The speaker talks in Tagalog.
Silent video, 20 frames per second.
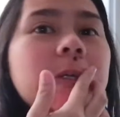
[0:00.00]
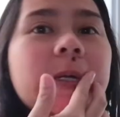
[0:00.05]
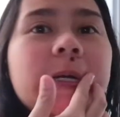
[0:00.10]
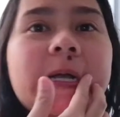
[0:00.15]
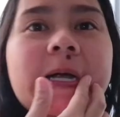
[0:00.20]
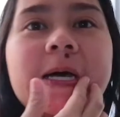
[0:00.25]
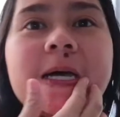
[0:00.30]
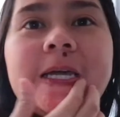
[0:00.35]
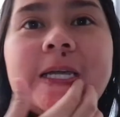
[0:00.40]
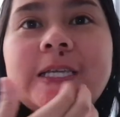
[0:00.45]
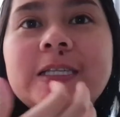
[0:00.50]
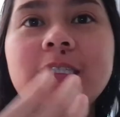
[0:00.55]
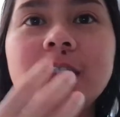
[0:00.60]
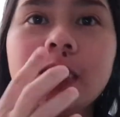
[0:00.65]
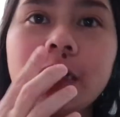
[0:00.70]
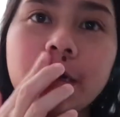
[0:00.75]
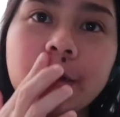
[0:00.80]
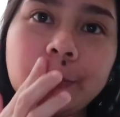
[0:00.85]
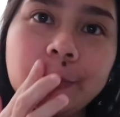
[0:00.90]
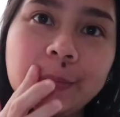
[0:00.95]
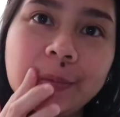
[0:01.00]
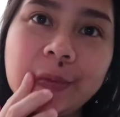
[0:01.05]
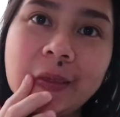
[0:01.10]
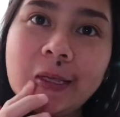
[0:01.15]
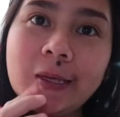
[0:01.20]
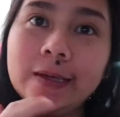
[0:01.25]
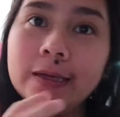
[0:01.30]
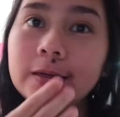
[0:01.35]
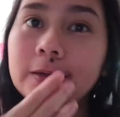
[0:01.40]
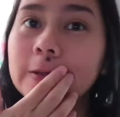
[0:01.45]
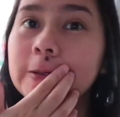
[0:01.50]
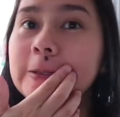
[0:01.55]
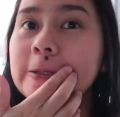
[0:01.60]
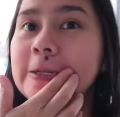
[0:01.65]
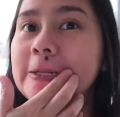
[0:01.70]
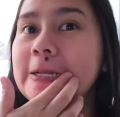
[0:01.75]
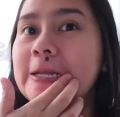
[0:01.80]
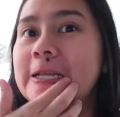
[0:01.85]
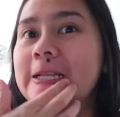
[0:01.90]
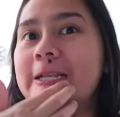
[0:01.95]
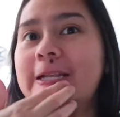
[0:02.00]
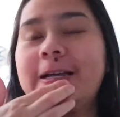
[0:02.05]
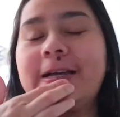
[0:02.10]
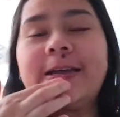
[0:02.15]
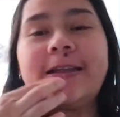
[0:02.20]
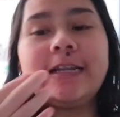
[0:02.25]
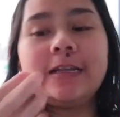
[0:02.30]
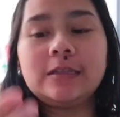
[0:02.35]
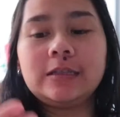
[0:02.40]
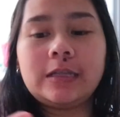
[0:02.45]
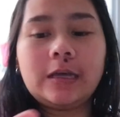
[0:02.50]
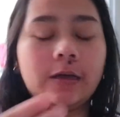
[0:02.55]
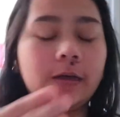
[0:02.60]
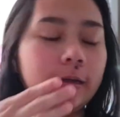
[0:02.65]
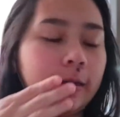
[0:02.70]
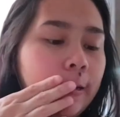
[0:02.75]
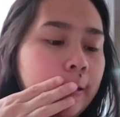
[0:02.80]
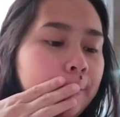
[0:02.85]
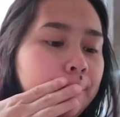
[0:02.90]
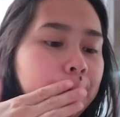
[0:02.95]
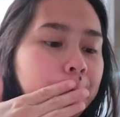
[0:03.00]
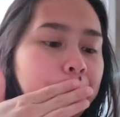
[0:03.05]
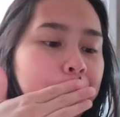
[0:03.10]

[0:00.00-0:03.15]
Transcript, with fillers: rocking chair. Tapos, lagay lang tayo ng